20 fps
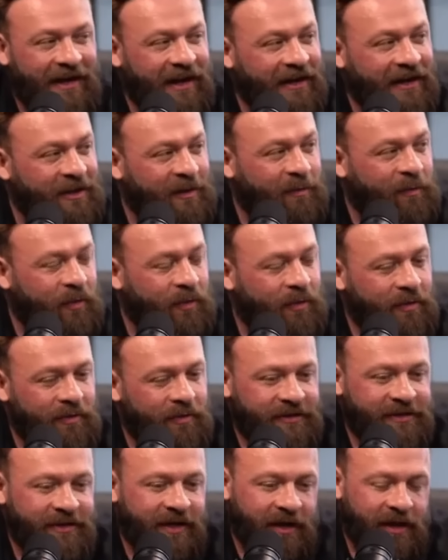tipo, o
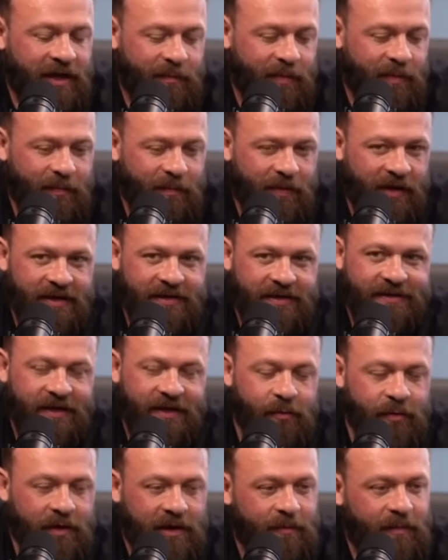Zanca em
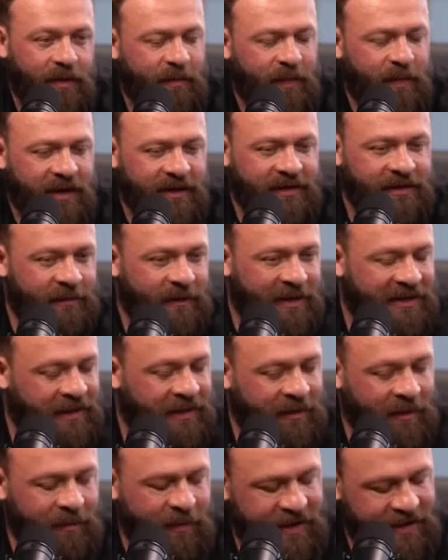preparação, o William em preparação, mas essa é
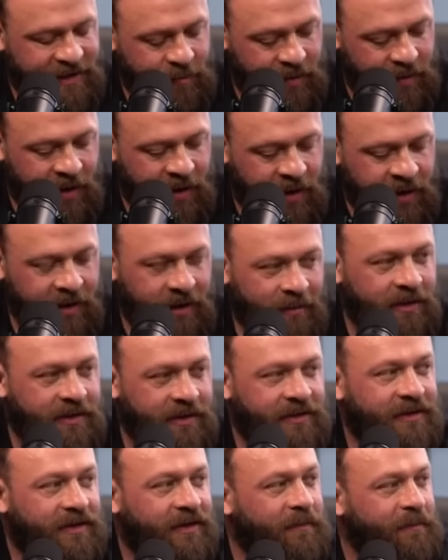preparação para
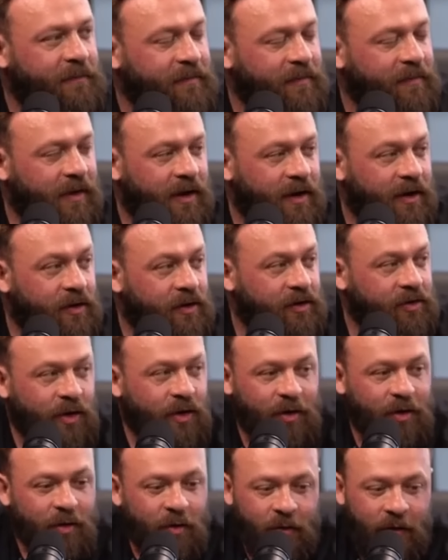Bahamas. Só
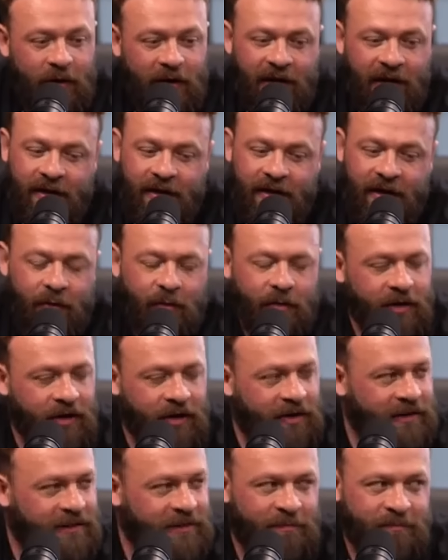que o William, cara, o
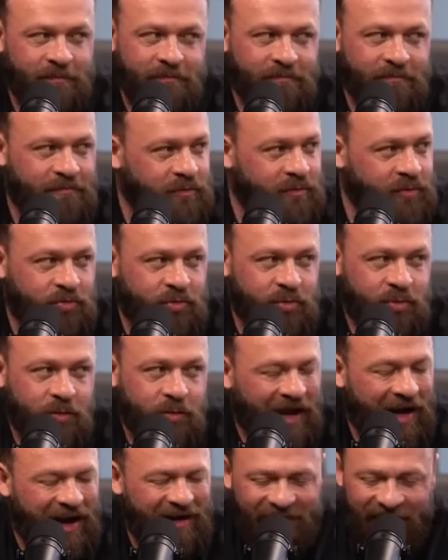Cris
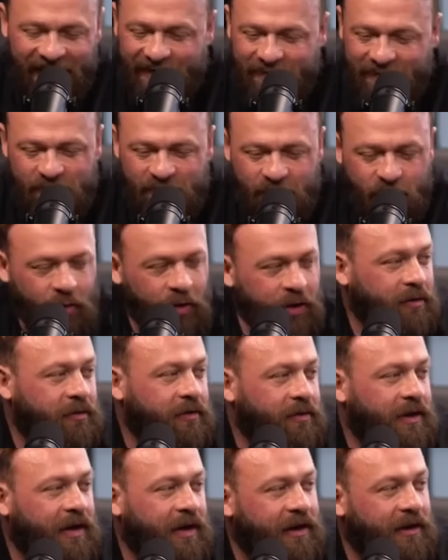sugava ele
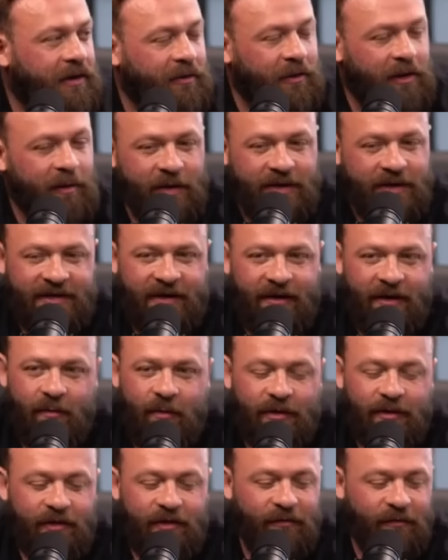muito, né, cara? Então ele passava
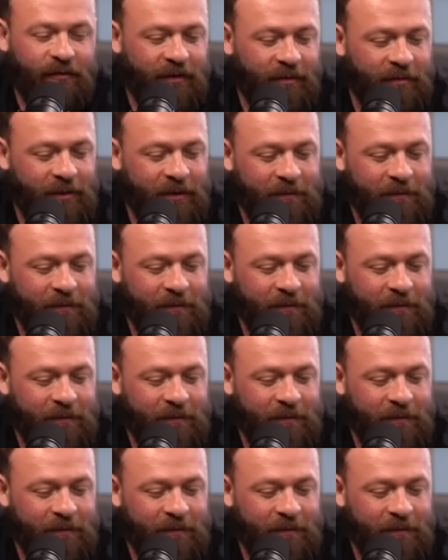muita fome.